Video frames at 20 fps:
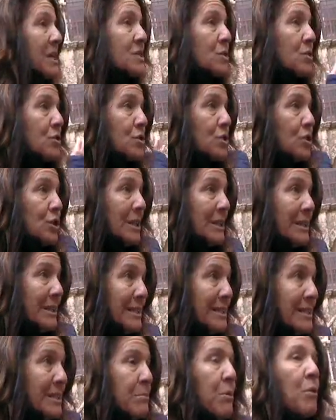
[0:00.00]
ne è scorso
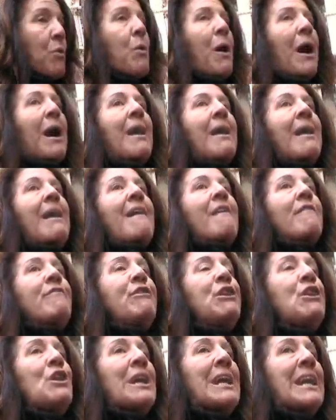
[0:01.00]
tantissimo qua,
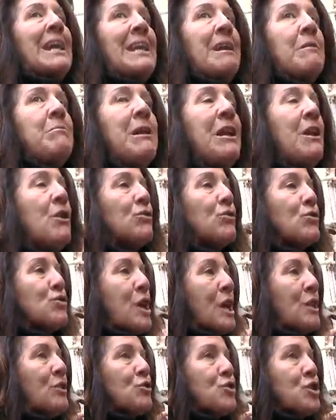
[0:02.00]
fino a che nel
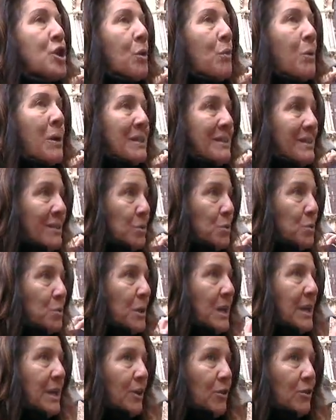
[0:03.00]

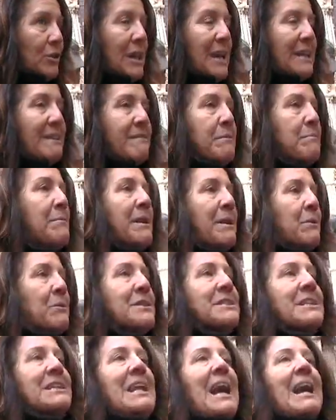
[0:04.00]
1852, ricordatevi bene
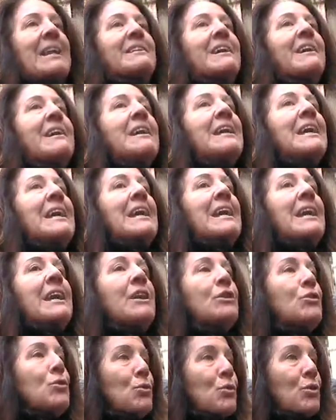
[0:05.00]
questa data,
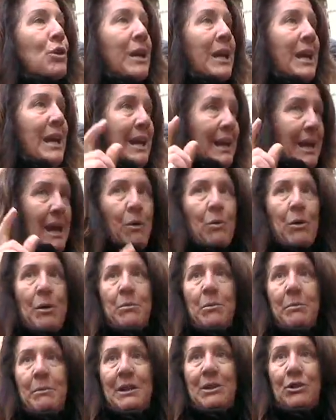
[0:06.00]
i turchi che in
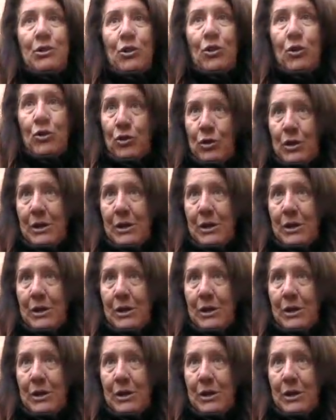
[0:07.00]
quel momento